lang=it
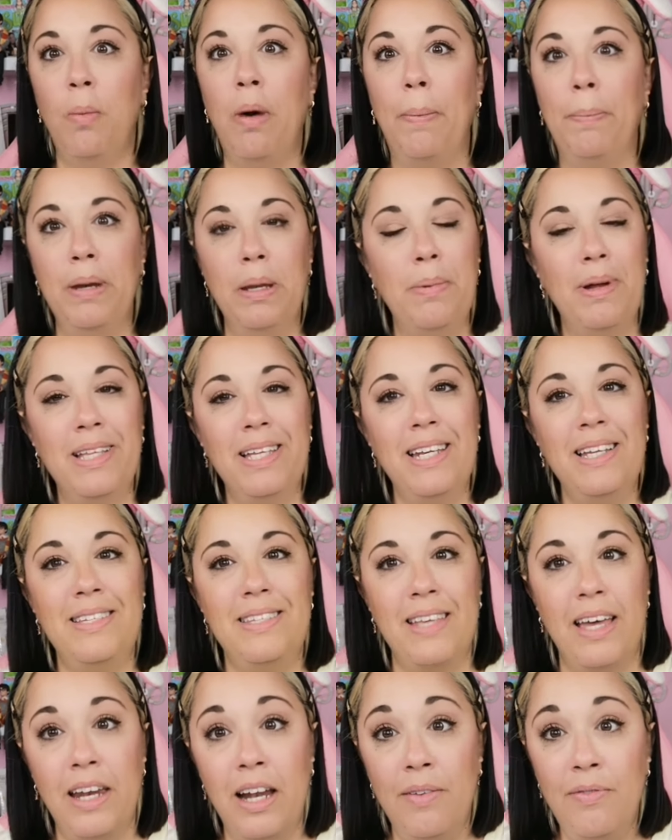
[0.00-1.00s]
Ma prima di
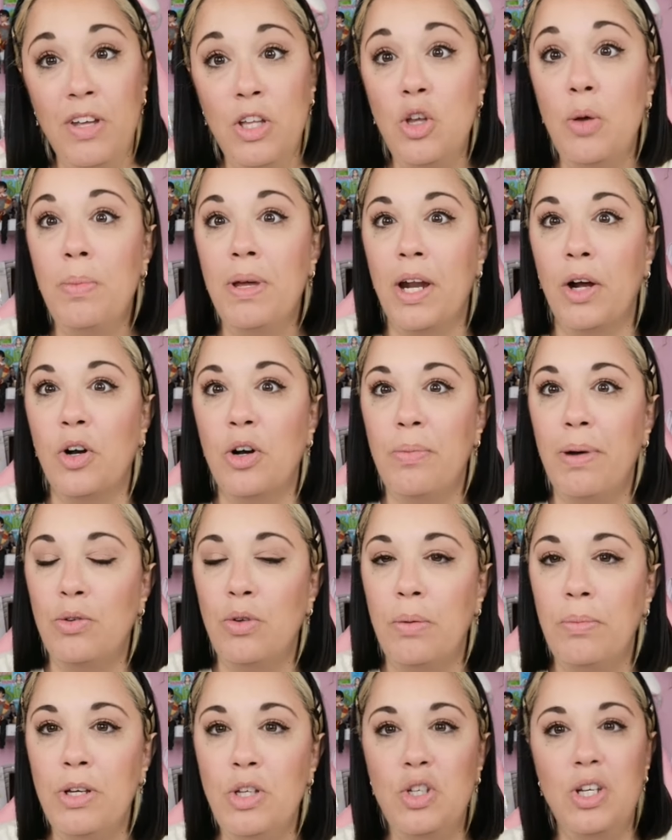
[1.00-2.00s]
iniziare il video mi
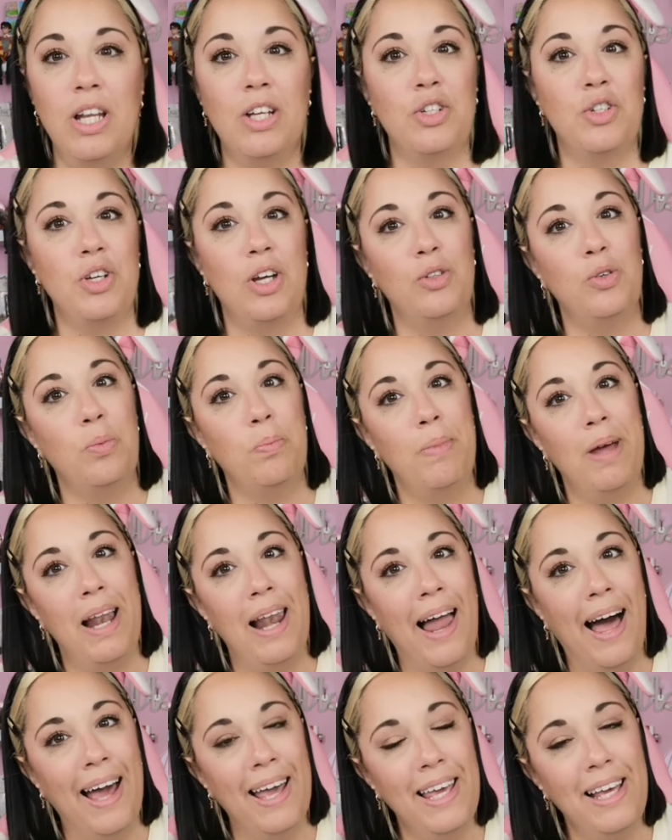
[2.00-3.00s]
raccomando amici lasciate un bel
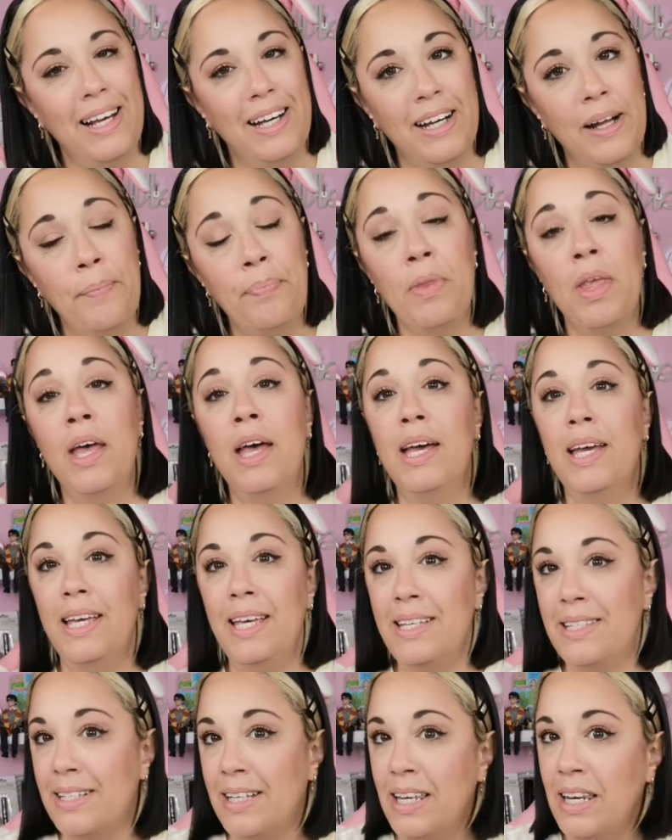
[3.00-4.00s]
like,
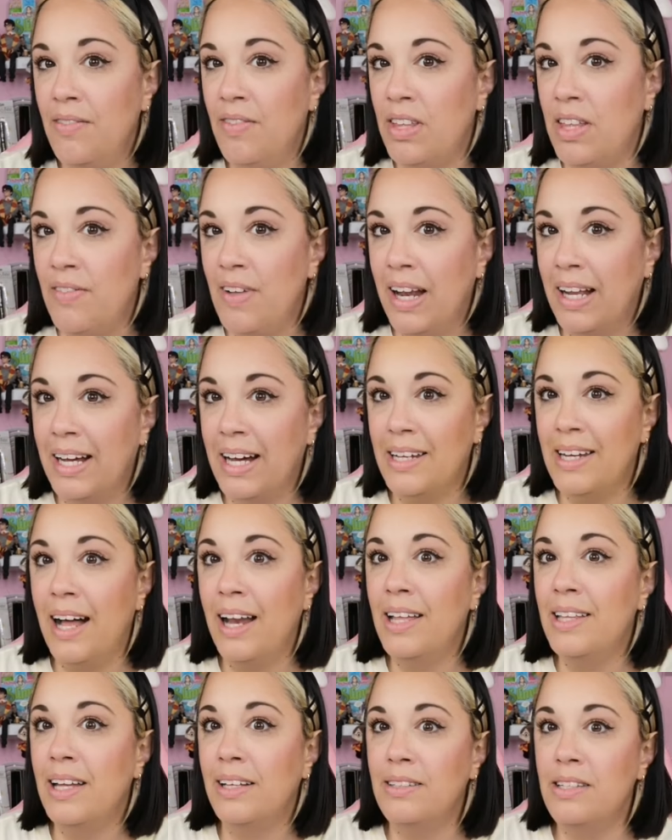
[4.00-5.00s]
iscrivetevi al
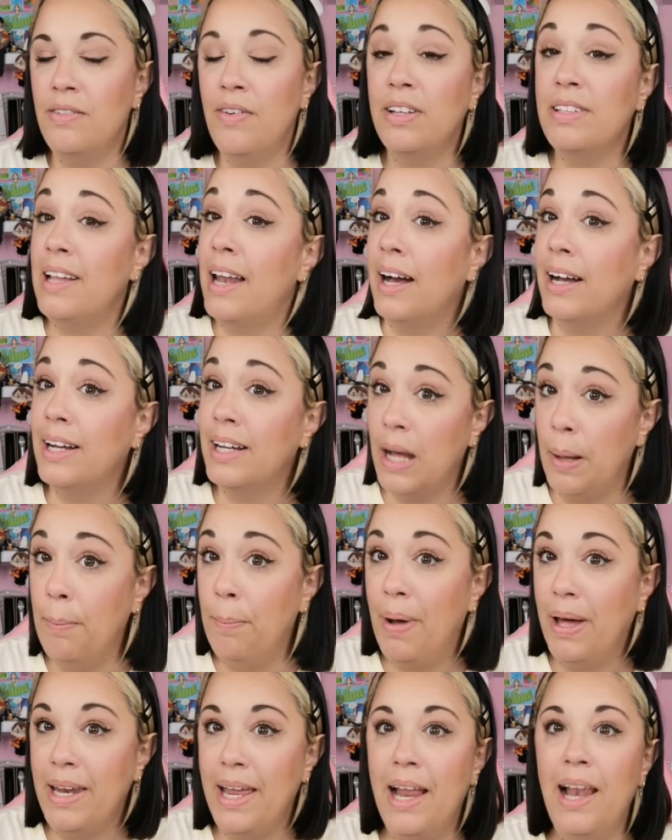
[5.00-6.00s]
canale ed attivate la
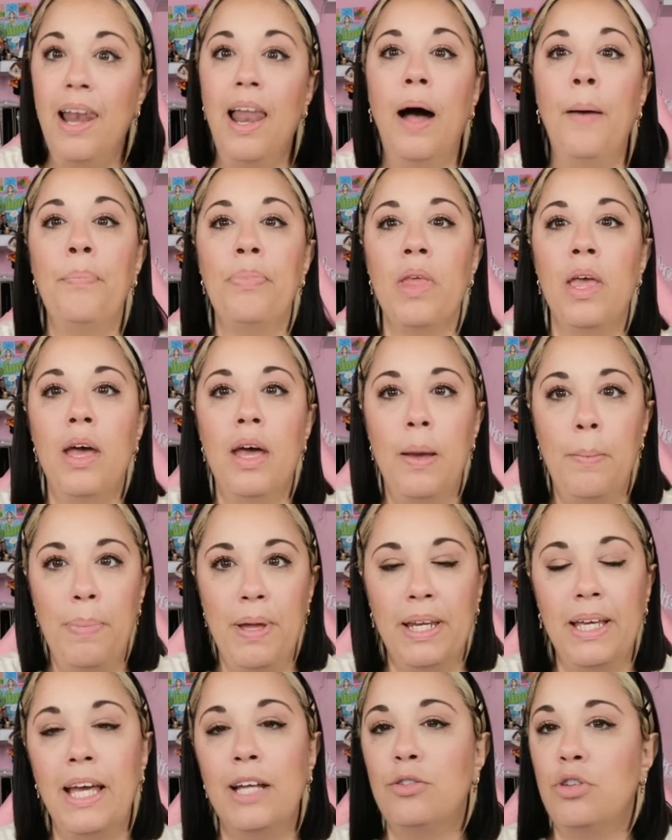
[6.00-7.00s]
campanella
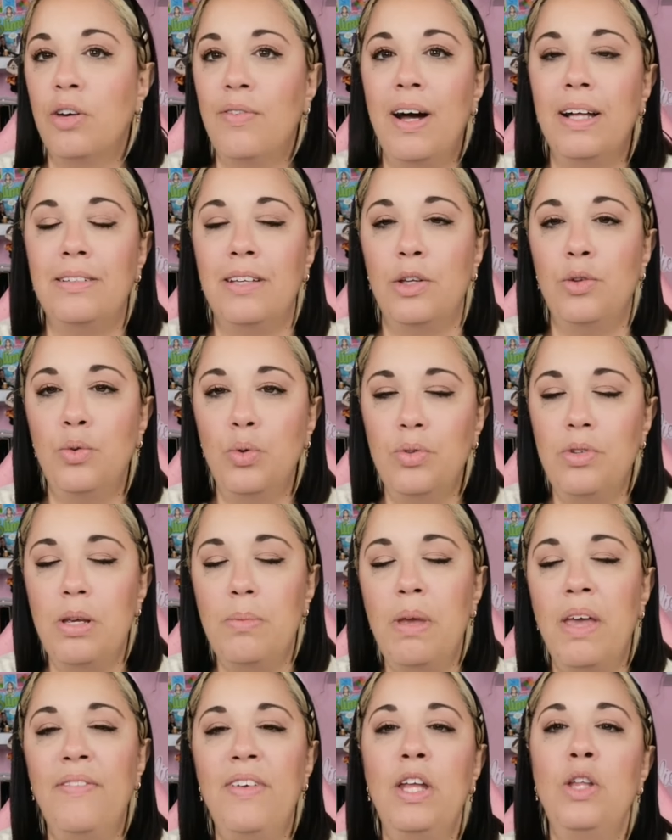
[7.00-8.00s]
perché trovate tutti i
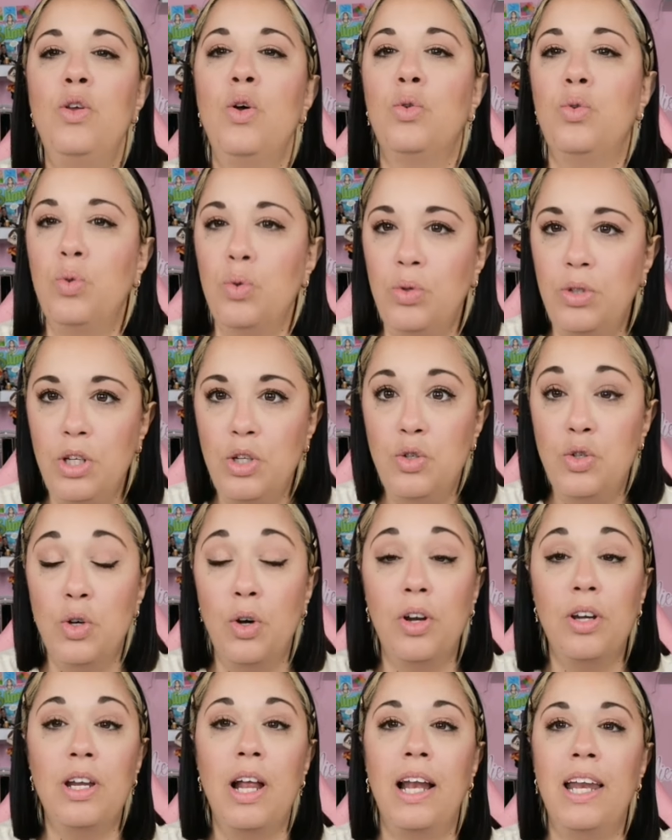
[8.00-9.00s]
miei video tutti i
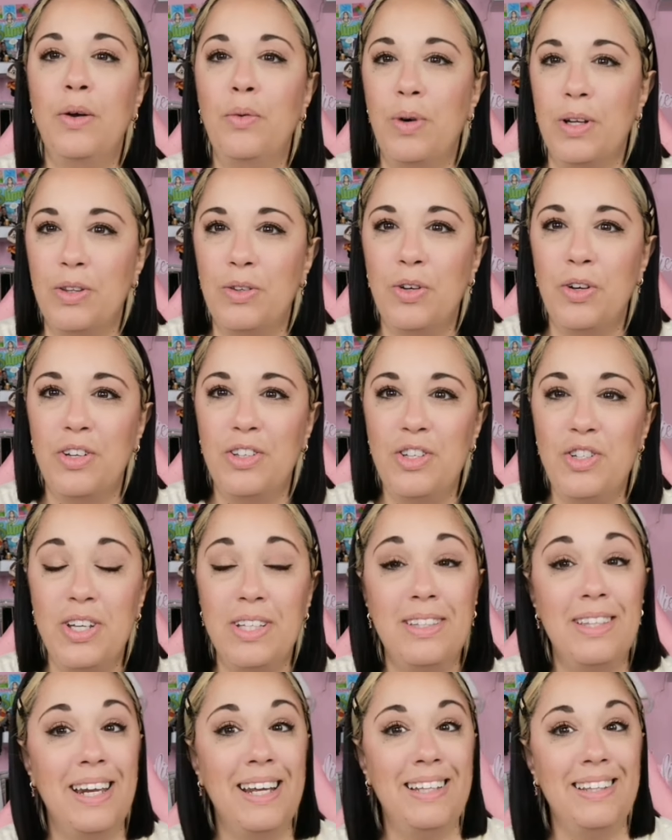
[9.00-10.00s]
giorni alle
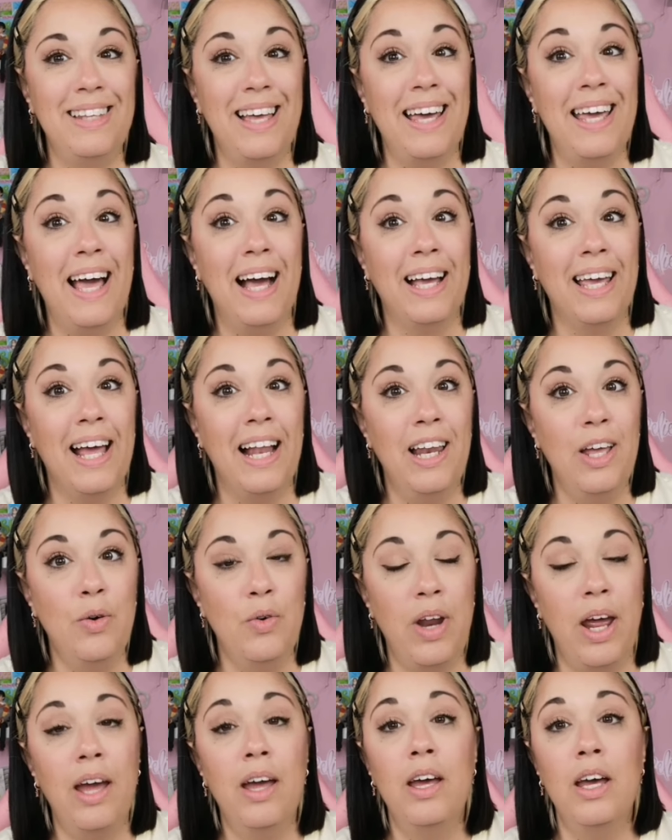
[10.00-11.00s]
14.30 e anche alle
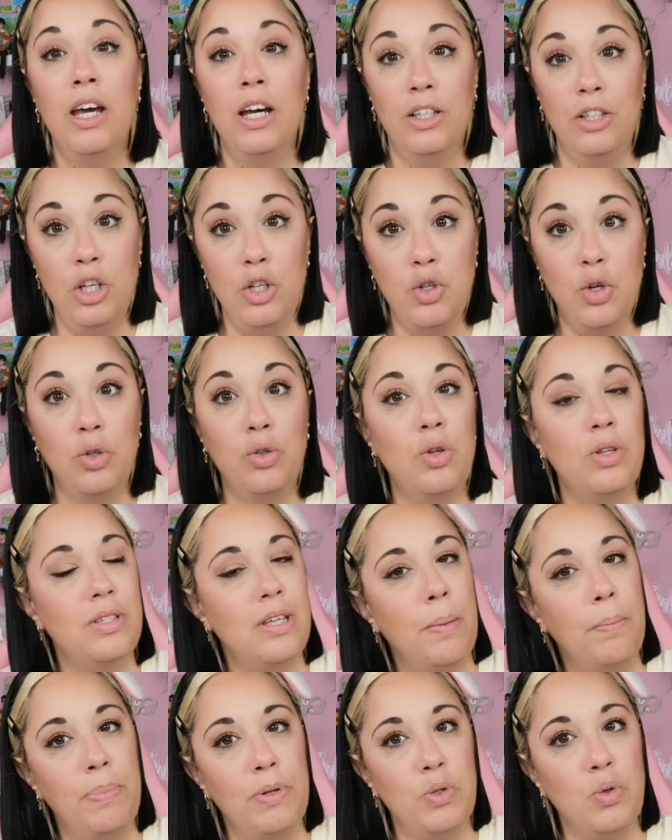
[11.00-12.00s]
ore 18
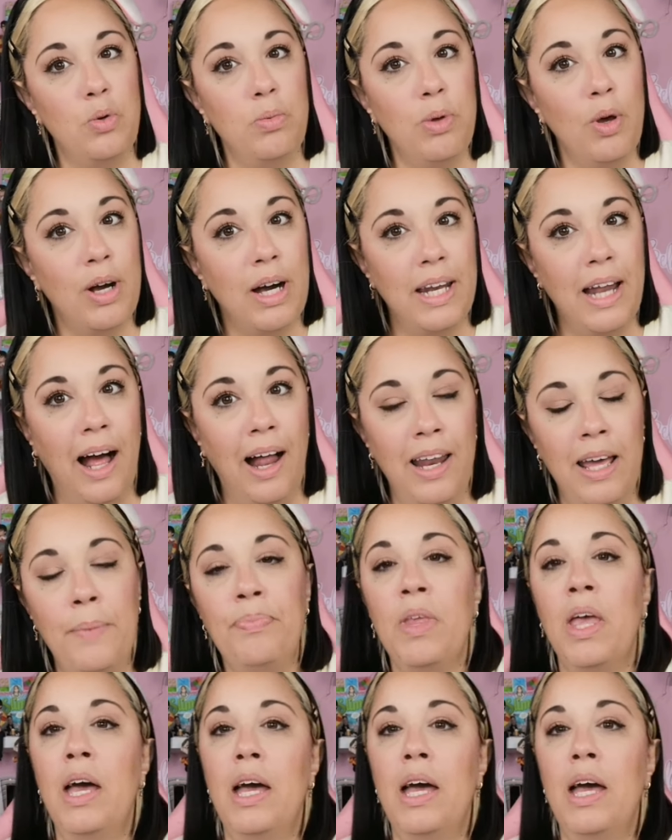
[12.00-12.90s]
sempre sul mio canale.